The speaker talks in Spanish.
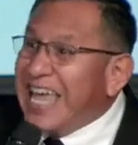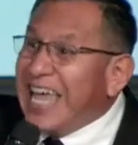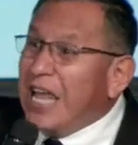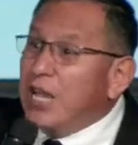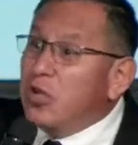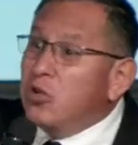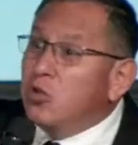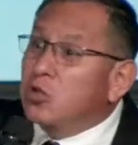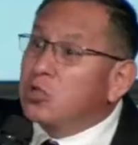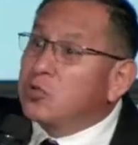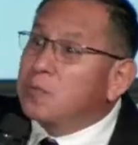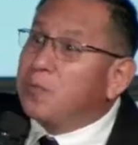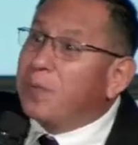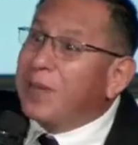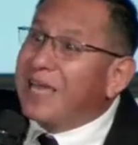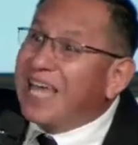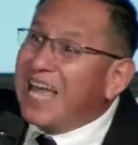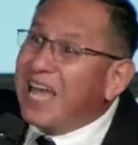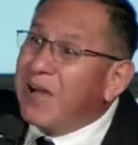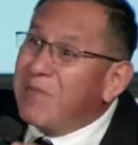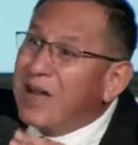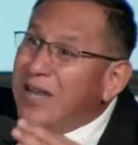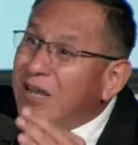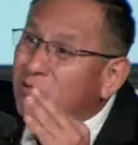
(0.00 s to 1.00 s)
nos
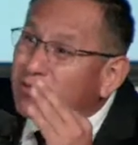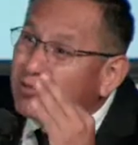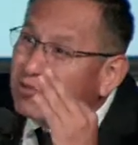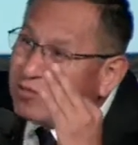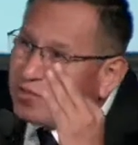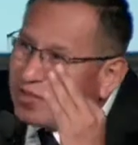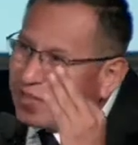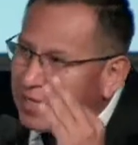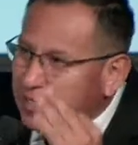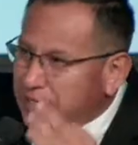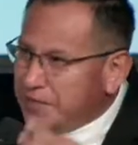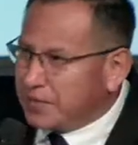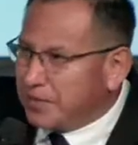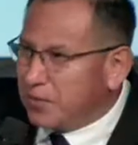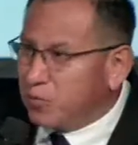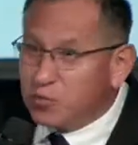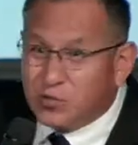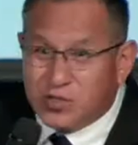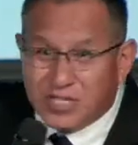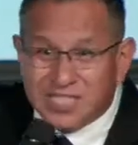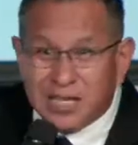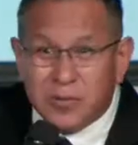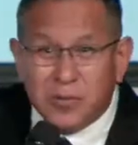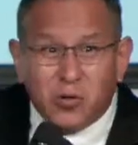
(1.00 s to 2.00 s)
pegaba a los tres.
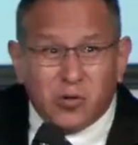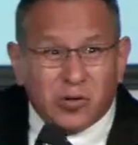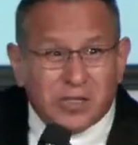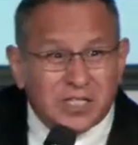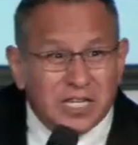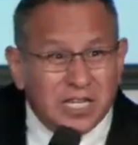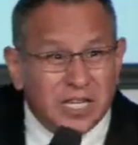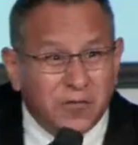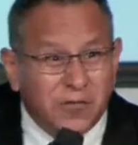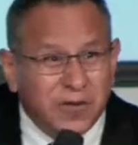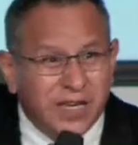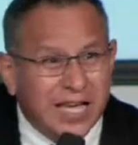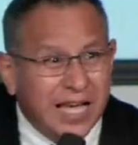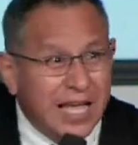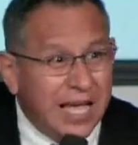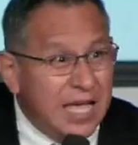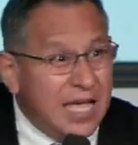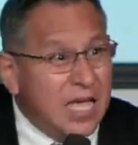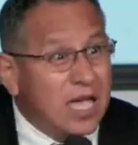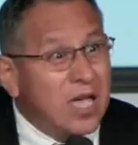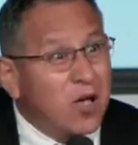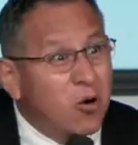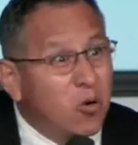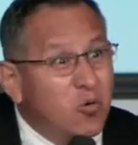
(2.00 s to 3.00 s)
¿Ustedes saben lo que significa
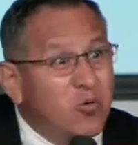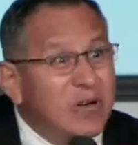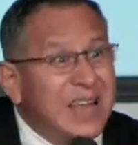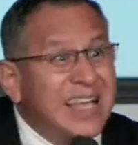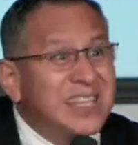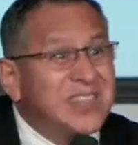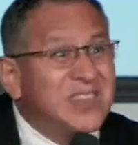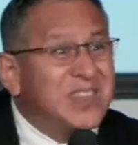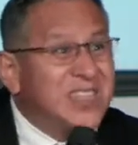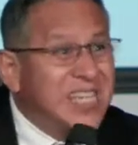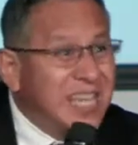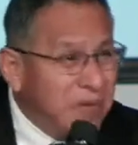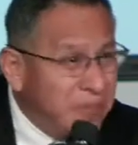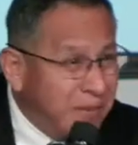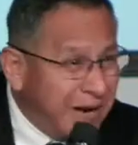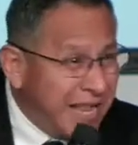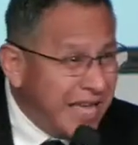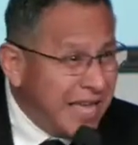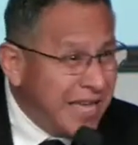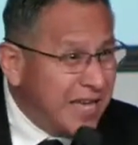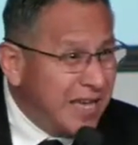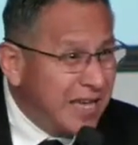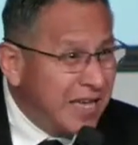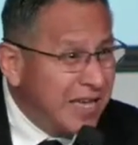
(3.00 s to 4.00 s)
una
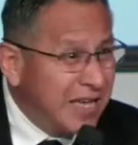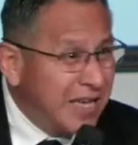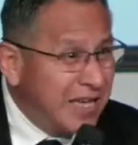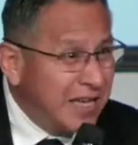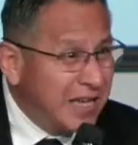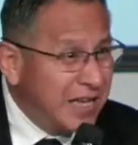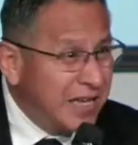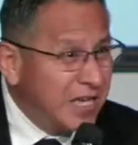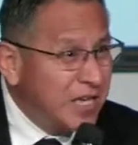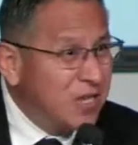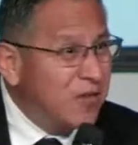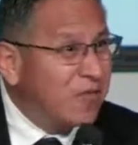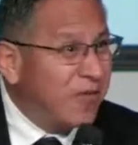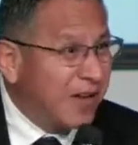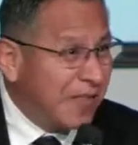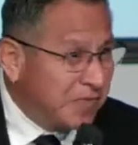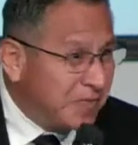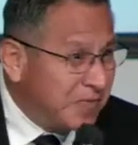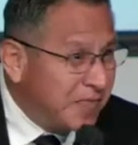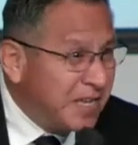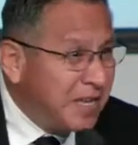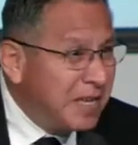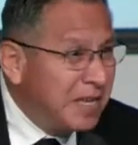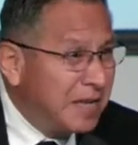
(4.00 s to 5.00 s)
cebra
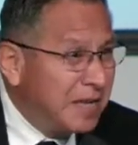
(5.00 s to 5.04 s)
infantil?